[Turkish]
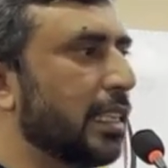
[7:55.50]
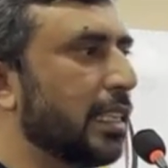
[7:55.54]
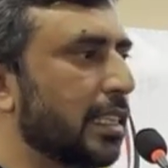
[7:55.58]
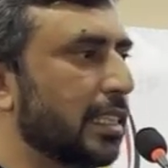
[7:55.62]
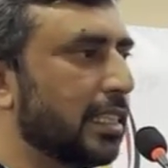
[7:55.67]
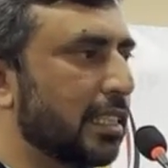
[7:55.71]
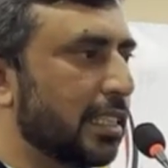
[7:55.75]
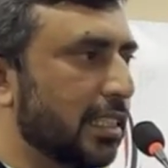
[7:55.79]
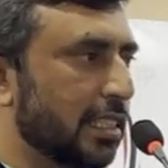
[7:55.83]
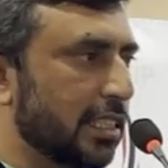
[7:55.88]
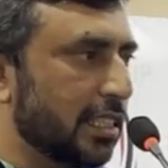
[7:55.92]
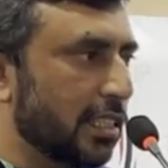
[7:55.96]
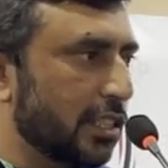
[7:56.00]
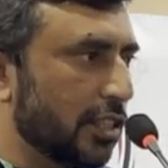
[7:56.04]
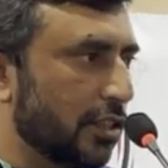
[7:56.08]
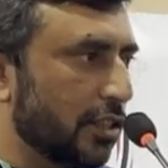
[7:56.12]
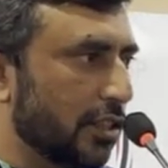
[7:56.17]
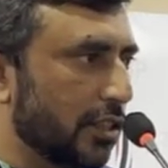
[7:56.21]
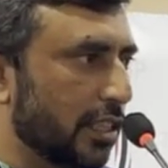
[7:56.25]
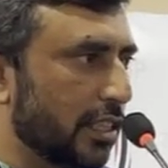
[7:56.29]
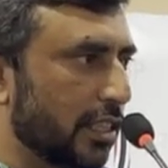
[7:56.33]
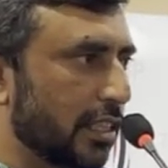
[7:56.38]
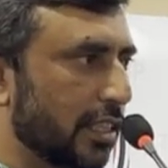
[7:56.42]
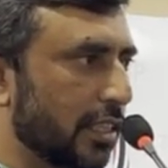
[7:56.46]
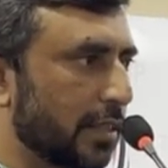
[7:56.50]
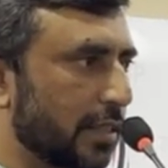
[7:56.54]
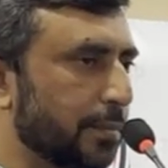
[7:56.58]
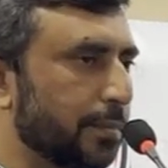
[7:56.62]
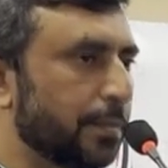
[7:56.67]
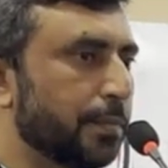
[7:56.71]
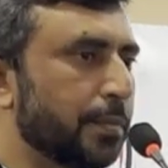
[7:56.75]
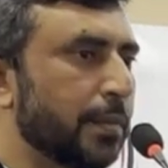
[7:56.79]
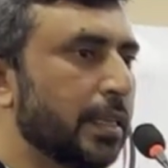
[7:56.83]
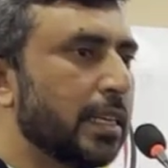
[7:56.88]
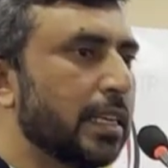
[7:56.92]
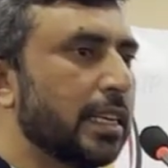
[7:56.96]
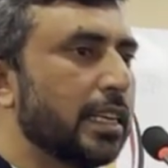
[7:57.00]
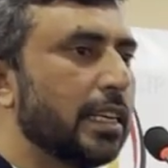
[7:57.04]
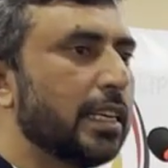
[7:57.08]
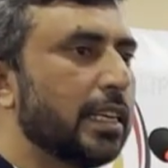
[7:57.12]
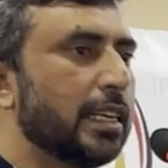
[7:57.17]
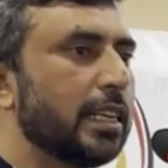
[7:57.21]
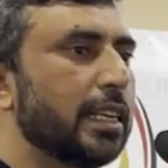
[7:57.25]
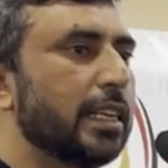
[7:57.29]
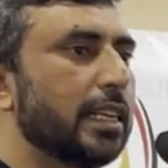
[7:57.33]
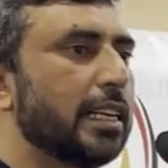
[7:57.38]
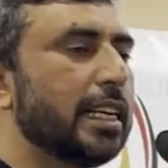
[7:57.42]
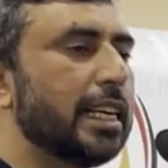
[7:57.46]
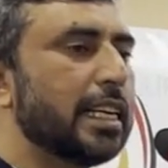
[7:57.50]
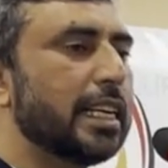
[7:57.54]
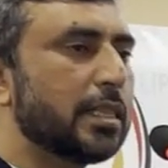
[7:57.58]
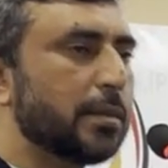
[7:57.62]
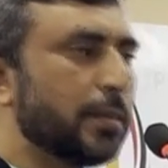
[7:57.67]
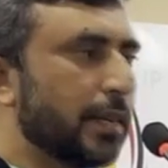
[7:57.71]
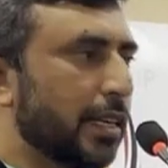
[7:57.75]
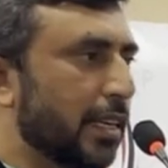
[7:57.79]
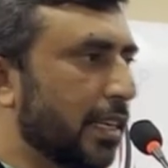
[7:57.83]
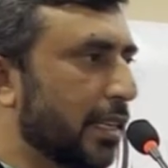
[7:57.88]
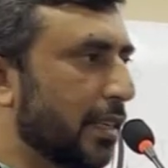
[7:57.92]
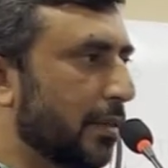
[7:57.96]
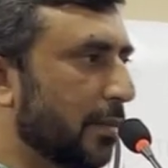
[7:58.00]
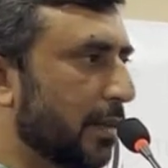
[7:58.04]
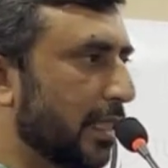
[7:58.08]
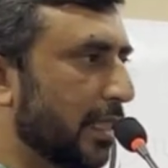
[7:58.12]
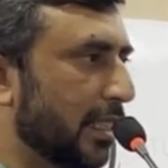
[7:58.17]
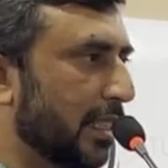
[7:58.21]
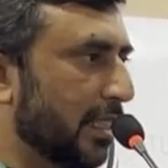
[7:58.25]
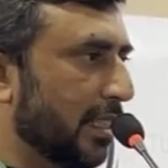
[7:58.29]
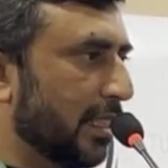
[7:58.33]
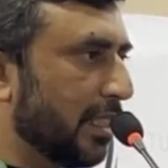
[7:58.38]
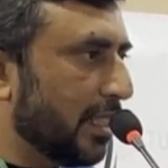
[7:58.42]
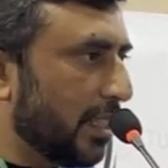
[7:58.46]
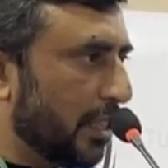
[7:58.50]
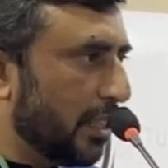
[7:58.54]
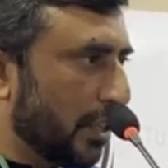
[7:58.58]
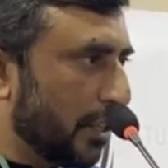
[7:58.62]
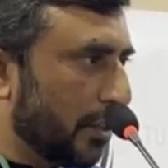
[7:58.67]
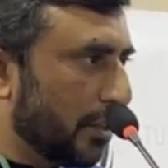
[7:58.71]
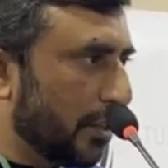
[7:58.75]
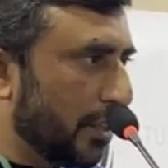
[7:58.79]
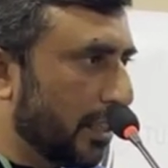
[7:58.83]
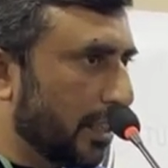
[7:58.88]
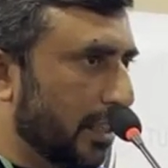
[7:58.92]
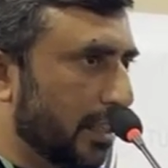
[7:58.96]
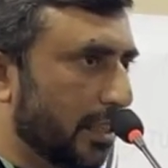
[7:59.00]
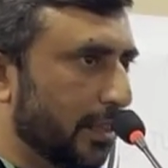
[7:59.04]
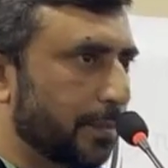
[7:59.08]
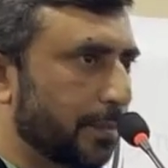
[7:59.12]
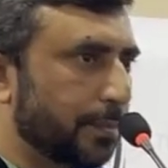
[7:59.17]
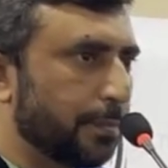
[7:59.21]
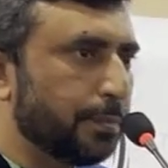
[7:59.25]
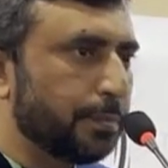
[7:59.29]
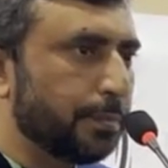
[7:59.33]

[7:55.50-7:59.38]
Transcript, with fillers: kendisine teşekkür ederim. Ee, Esma Hanım'a da teşekkür ederim.